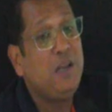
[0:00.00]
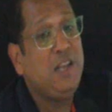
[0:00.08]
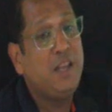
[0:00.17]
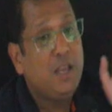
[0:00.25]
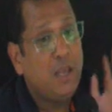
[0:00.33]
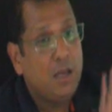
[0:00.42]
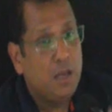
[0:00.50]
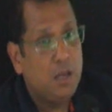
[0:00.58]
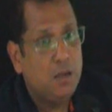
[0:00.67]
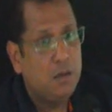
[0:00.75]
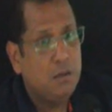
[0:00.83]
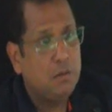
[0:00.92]
लिखेंगे
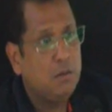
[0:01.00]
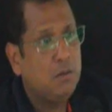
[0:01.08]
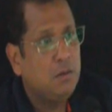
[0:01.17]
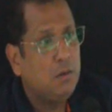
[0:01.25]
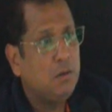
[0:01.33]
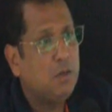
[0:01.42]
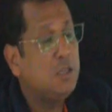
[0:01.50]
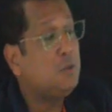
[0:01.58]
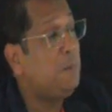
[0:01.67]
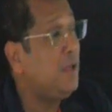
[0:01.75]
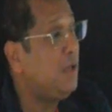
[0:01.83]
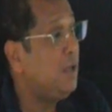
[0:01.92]
किस
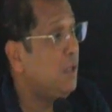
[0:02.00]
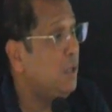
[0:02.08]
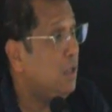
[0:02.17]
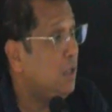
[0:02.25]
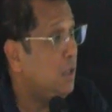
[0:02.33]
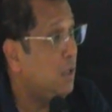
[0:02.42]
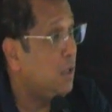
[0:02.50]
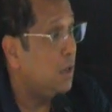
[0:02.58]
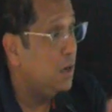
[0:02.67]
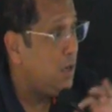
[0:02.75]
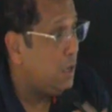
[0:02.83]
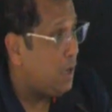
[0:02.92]
पे
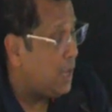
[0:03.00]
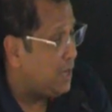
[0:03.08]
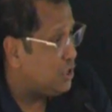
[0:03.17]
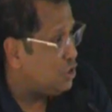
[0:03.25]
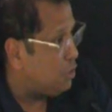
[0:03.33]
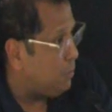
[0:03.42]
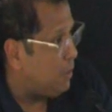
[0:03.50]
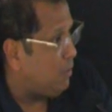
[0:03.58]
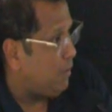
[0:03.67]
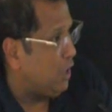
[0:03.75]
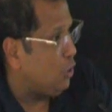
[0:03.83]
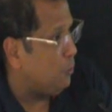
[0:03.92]
रियलाइजेबल
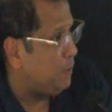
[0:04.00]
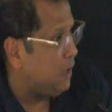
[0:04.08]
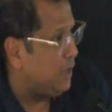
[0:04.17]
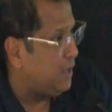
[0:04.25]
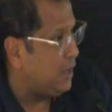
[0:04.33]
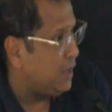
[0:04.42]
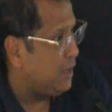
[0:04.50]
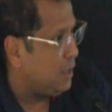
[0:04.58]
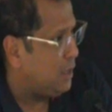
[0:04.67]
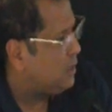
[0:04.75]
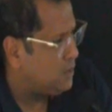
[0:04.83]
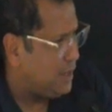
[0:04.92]
वैल्यू पे लिखेंगे
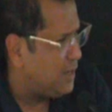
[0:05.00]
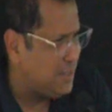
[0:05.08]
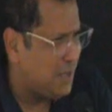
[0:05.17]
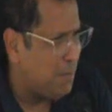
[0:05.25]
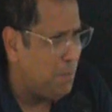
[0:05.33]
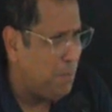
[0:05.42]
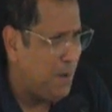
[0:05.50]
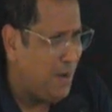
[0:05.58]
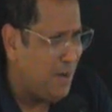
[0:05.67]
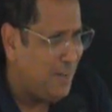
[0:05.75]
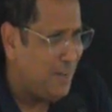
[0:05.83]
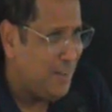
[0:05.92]
सर एग्जाम्पल
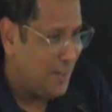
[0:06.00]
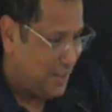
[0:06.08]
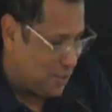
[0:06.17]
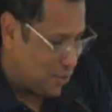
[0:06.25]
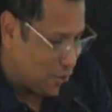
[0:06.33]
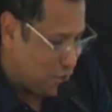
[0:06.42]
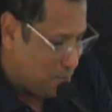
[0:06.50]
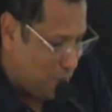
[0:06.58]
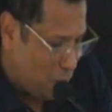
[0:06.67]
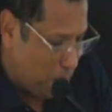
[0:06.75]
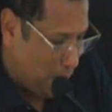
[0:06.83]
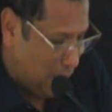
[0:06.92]
जैसे मान
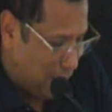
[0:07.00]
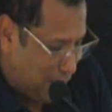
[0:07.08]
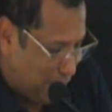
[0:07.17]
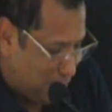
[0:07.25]
लो प्लांट एंड